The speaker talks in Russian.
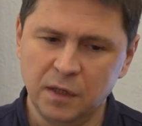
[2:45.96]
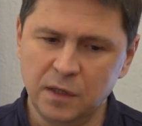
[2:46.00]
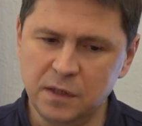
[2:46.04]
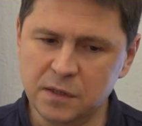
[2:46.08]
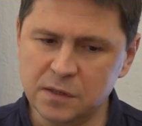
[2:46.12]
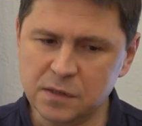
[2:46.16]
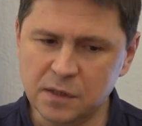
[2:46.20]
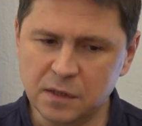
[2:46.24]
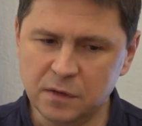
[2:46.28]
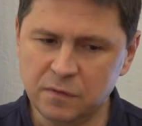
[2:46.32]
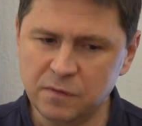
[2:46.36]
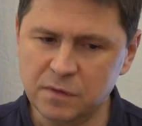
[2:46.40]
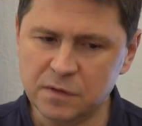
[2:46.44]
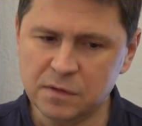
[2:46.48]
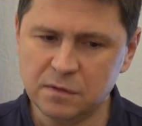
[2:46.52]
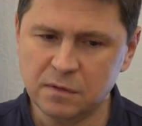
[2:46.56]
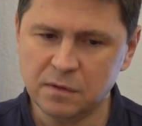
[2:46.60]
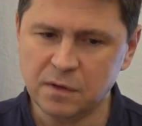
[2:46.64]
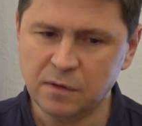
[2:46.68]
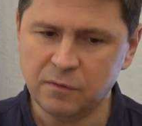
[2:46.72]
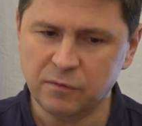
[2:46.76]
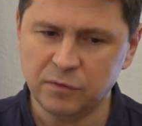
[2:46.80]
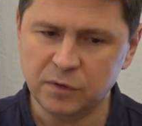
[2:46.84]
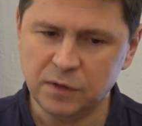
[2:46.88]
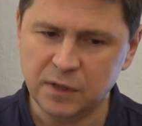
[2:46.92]
И,
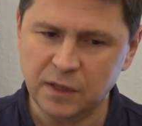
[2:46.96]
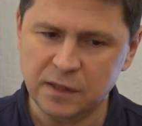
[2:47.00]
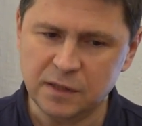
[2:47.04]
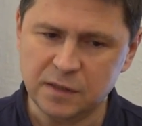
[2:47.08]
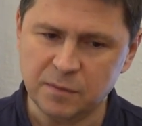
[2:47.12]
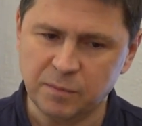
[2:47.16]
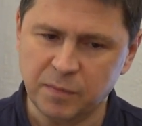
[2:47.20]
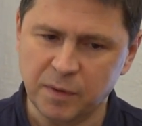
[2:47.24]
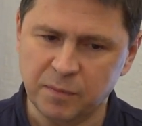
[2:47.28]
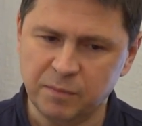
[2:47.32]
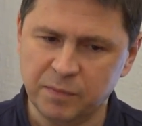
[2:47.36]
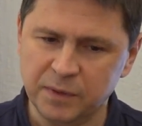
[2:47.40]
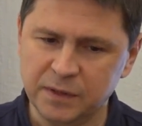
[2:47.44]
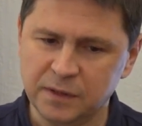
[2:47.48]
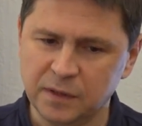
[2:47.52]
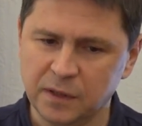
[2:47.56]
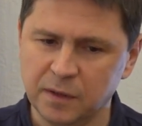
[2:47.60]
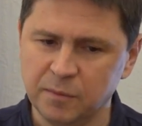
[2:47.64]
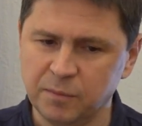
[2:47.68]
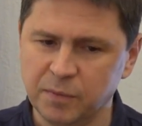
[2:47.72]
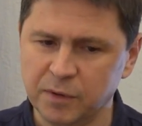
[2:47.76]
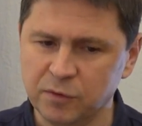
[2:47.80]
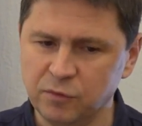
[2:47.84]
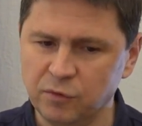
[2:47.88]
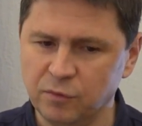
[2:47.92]
соответственно, вот эти попытки
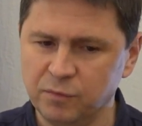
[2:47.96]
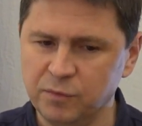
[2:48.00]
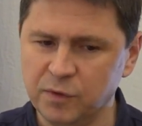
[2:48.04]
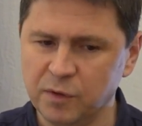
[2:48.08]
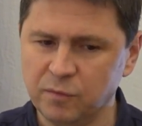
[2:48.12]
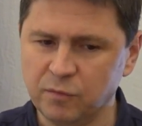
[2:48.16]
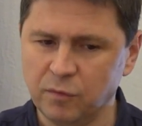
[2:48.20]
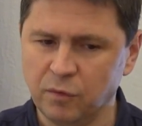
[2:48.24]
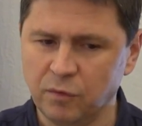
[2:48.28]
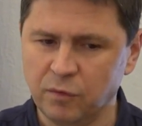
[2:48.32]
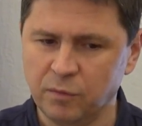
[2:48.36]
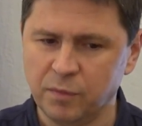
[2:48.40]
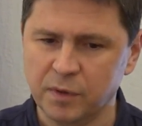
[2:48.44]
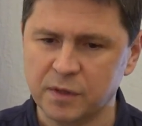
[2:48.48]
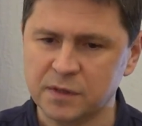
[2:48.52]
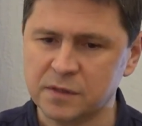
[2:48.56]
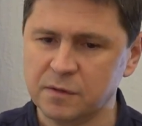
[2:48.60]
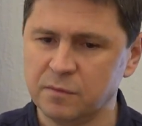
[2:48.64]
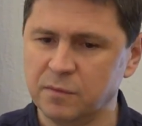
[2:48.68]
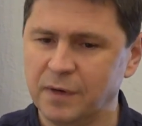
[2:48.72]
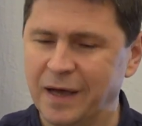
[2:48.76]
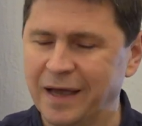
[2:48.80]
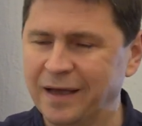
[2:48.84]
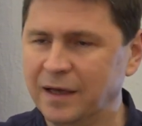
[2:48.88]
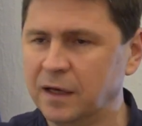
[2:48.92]
подобным
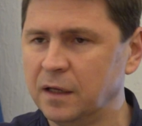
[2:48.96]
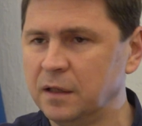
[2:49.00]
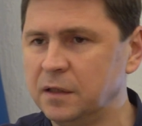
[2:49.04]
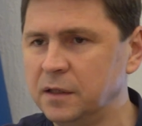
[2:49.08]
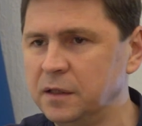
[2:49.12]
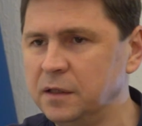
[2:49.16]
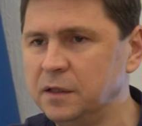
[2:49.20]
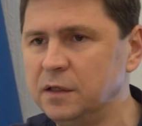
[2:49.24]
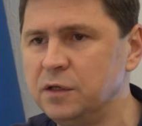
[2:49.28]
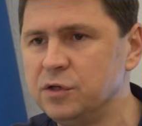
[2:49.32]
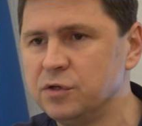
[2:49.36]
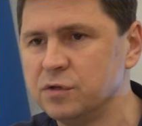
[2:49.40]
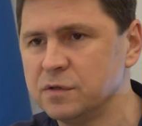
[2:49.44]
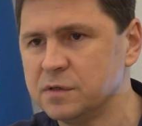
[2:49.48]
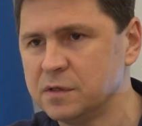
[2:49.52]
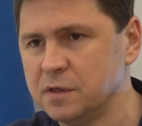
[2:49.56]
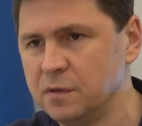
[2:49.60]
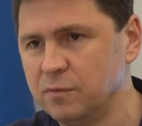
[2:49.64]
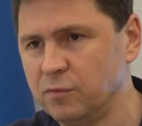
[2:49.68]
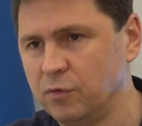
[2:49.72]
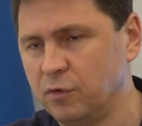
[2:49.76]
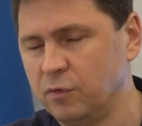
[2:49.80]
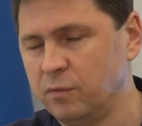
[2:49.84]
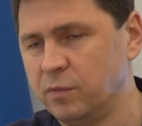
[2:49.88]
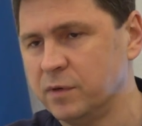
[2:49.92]
образом,
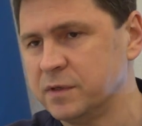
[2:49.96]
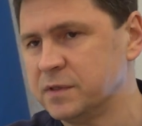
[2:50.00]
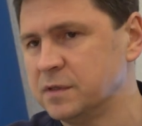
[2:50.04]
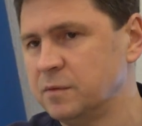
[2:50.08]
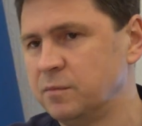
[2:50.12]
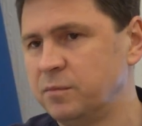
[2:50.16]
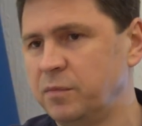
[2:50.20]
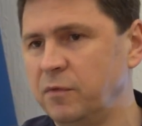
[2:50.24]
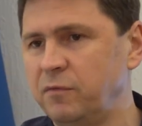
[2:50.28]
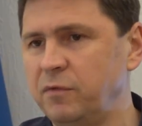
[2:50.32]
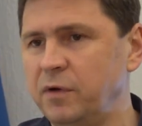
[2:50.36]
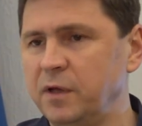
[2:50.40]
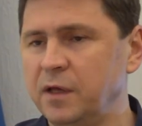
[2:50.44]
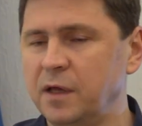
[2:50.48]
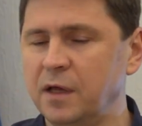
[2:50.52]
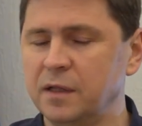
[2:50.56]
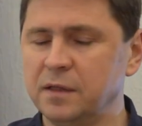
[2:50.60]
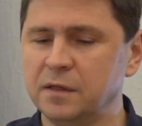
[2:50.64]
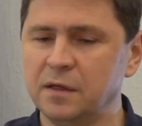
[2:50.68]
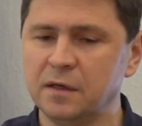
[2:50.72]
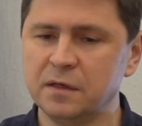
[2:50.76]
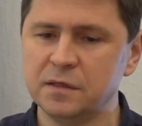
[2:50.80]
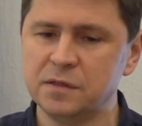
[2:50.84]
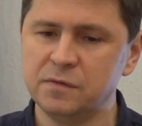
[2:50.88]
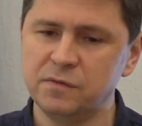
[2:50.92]
экологическим образом повлиять
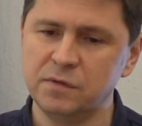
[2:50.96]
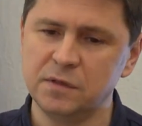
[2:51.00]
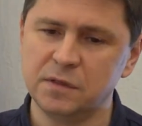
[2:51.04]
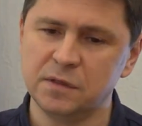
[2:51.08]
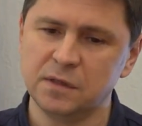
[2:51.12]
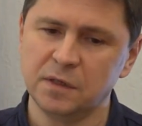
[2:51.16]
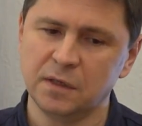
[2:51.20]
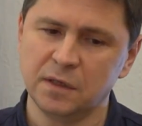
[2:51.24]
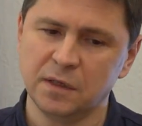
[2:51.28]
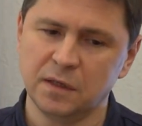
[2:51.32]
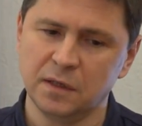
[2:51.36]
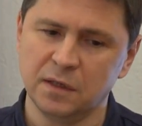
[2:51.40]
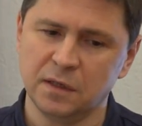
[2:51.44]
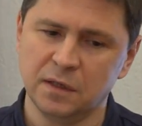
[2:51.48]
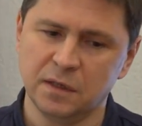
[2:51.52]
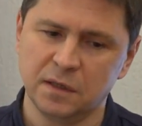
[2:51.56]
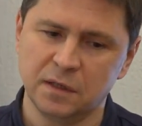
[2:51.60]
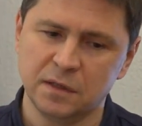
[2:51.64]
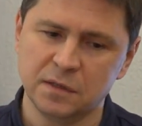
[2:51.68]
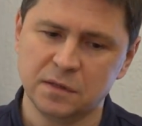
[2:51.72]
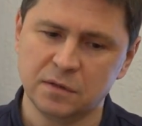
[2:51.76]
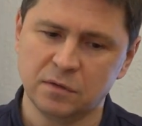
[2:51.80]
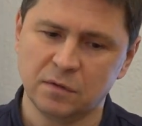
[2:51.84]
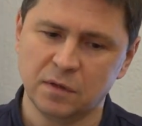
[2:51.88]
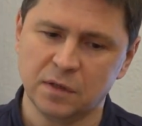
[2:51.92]
на
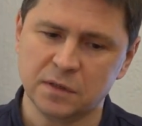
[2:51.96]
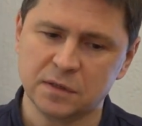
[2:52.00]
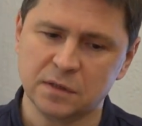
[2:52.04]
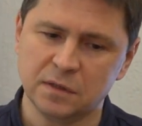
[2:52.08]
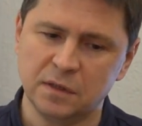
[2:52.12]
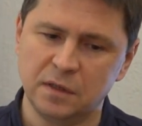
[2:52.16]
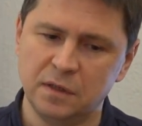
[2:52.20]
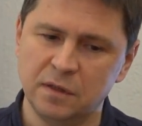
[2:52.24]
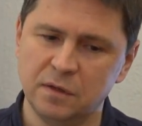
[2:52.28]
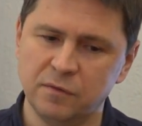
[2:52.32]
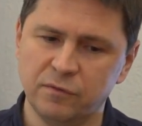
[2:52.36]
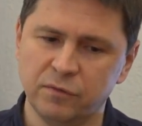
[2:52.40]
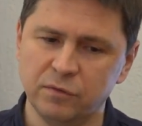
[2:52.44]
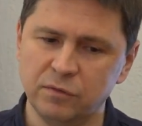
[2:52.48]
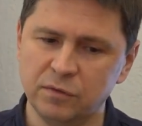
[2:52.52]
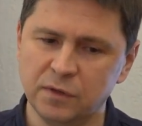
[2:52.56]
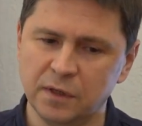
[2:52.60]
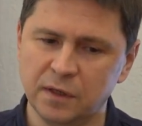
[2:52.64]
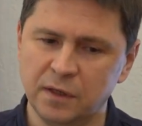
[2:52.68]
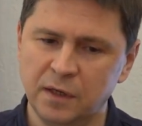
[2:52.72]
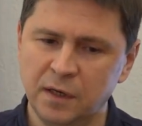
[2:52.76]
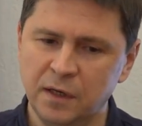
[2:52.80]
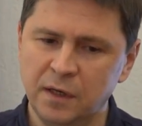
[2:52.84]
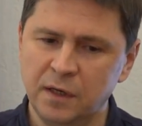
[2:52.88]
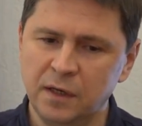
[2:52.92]
развитие ситуации на линии
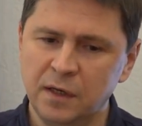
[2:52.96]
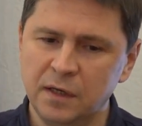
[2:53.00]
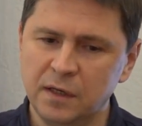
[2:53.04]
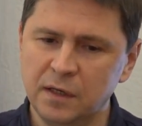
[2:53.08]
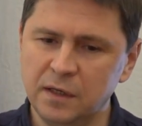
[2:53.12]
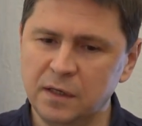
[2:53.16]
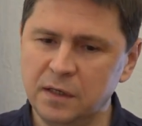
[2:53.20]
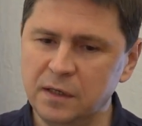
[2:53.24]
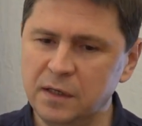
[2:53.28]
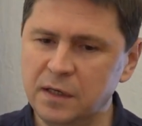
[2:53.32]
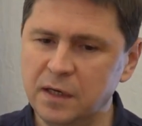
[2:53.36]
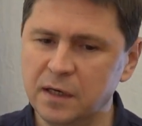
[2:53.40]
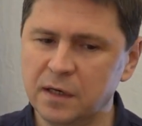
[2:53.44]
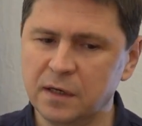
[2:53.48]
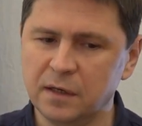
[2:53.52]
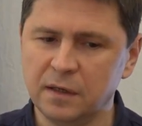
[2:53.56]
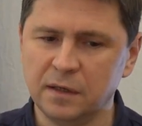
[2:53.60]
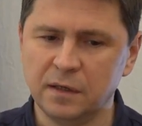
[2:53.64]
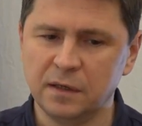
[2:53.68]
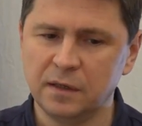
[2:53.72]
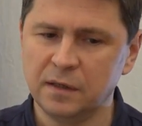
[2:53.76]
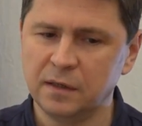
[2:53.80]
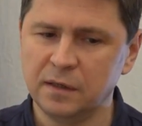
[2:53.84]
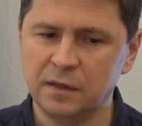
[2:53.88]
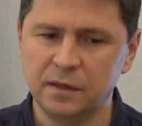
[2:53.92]
фронта, не,
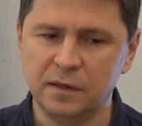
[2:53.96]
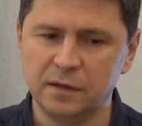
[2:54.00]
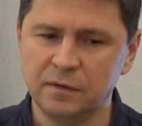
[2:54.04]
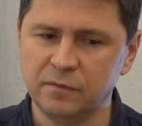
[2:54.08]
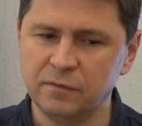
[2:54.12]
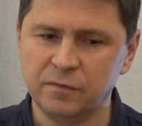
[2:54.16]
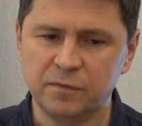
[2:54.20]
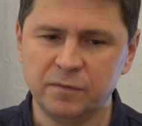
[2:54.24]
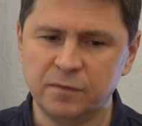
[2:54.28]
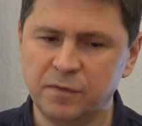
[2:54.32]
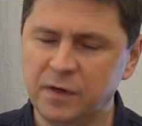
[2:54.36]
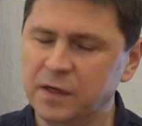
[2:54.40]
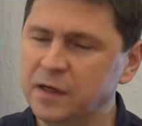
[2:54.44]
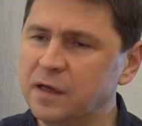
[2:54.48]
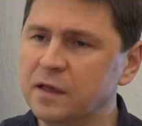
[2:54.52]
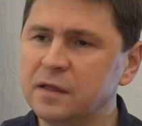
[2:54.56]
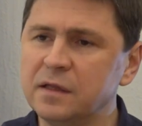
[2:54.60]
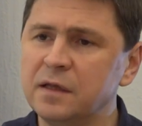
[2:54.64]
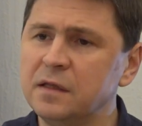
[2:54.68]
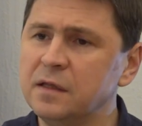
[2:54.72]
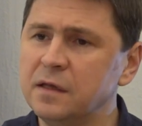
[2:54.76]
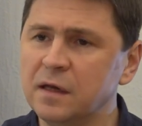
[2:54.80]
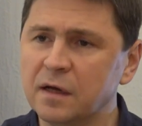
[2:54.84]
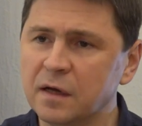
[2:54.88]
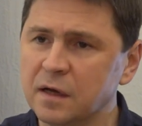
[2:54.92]

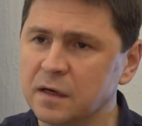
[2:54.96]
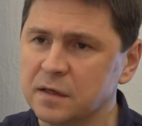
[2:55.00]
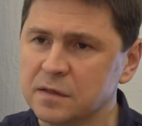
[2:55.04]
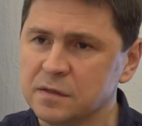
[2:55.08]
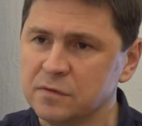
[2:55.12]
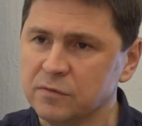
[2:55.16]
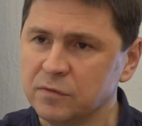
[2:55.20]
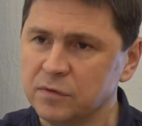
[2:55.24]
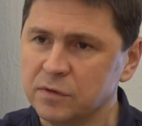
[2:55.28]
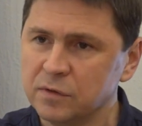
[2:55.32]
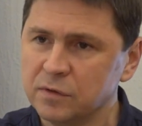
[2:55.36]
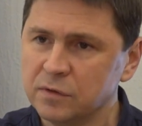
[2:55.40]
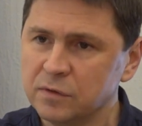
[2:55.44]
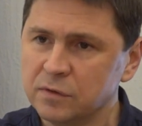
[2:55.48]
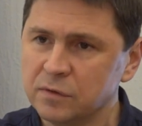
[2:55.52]
влияние не оказывает.